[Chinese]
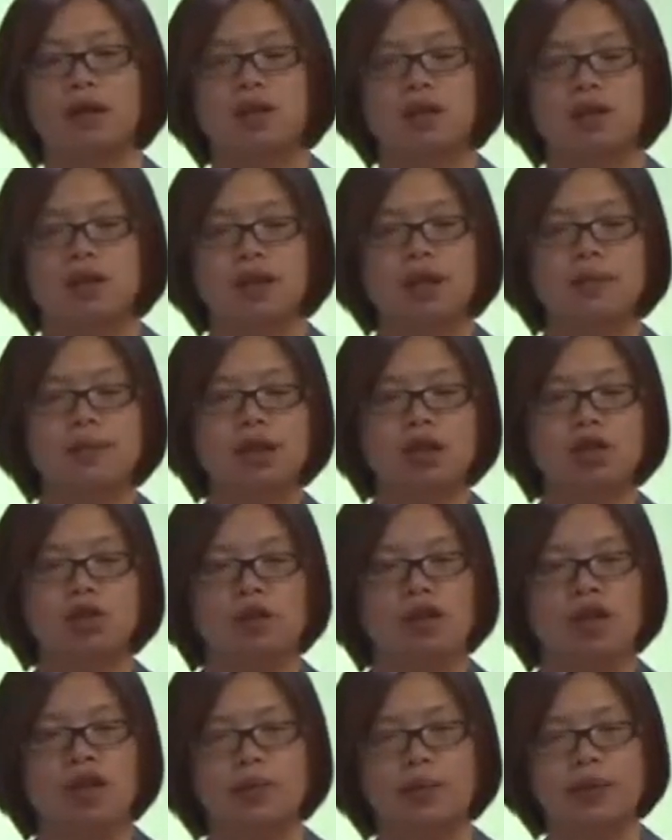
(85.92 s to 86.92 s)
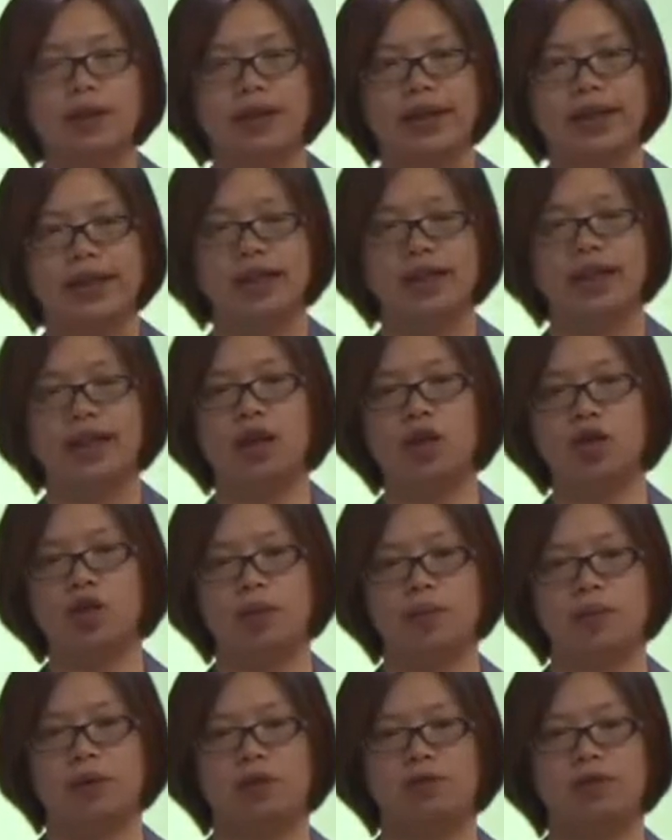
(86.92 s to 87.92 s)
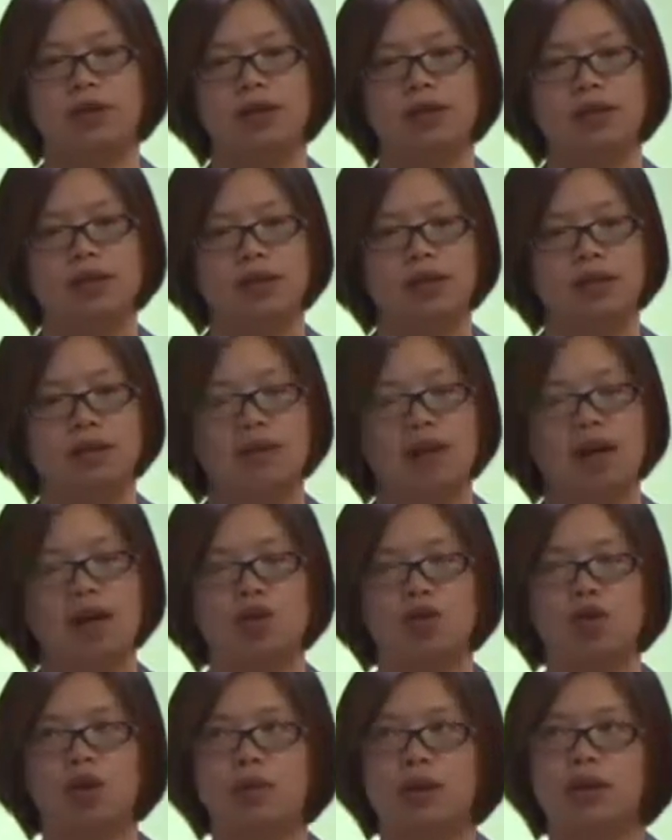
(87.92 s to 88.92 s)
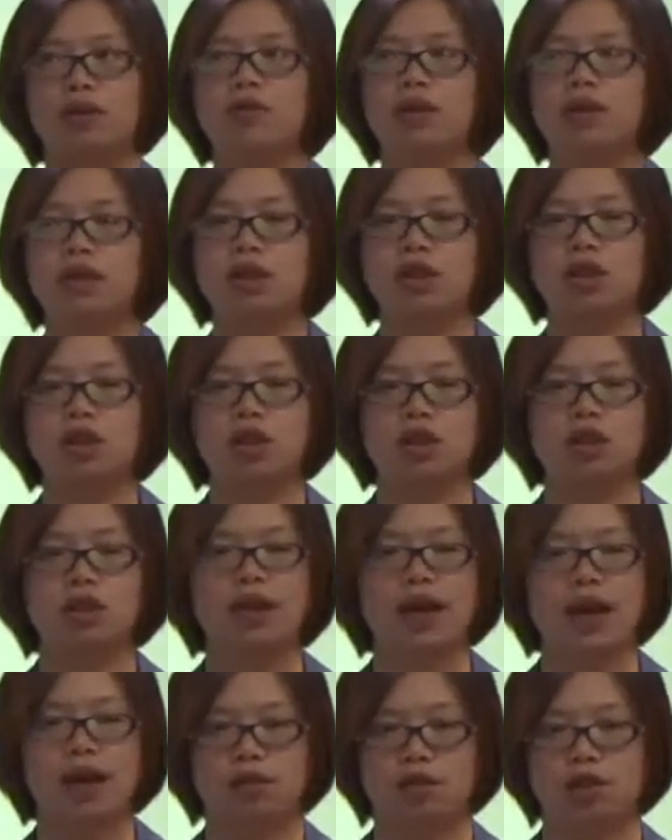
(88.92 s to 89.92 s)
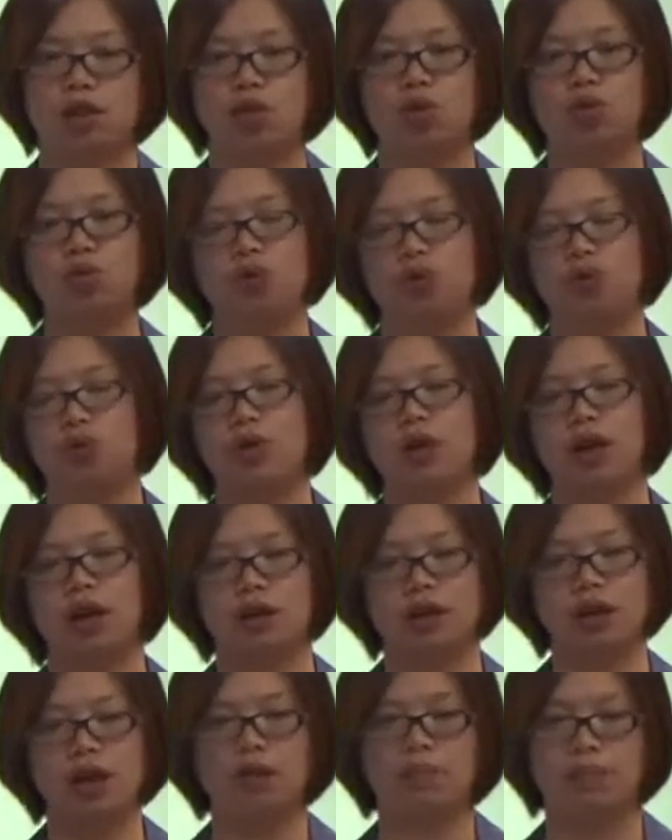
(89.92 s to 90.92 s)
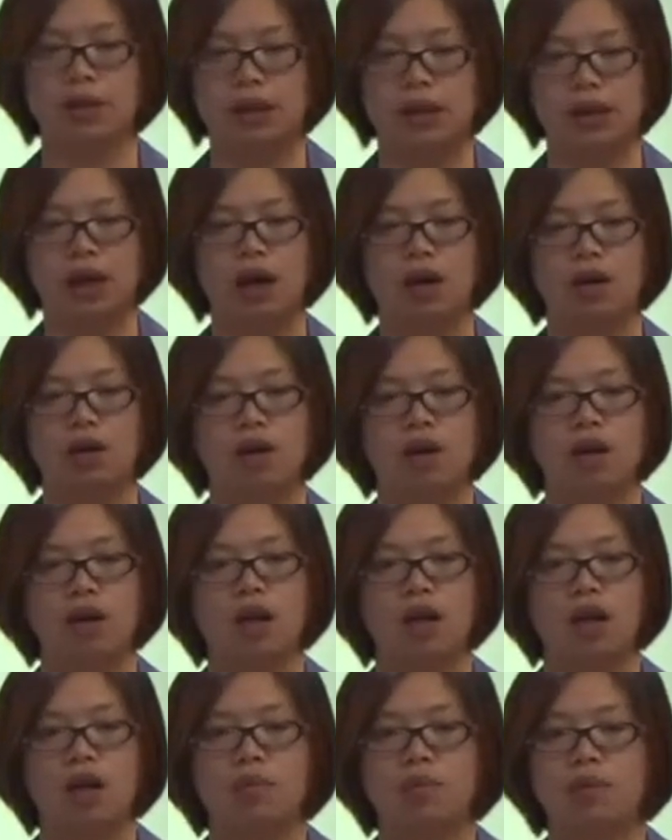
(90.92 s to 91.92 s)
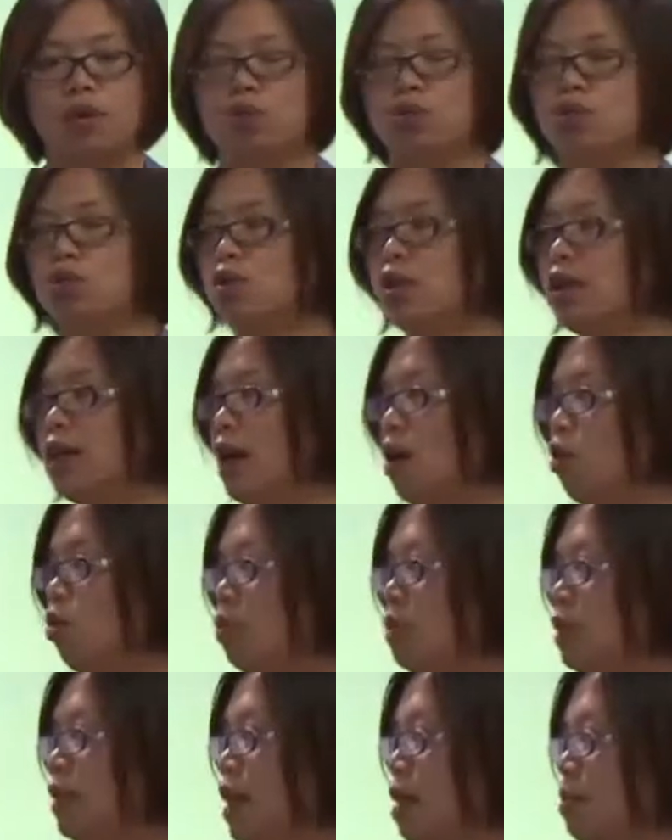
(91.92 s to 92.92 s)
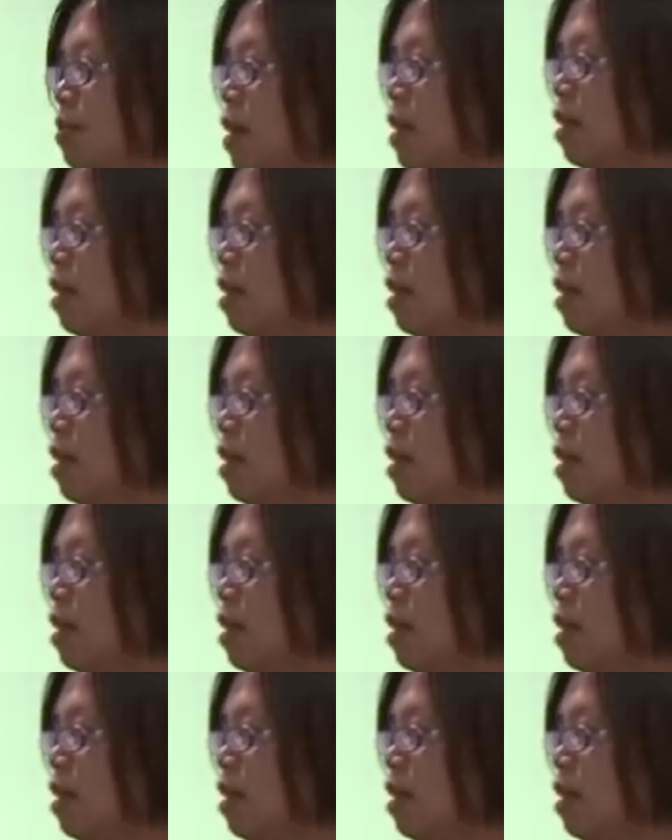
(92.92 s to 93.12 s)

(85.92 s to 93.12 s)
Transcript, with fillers: 那么首先我们可以进行水平分析啊，水平分析是指两期数据的横向比较，比如说呢，我们前面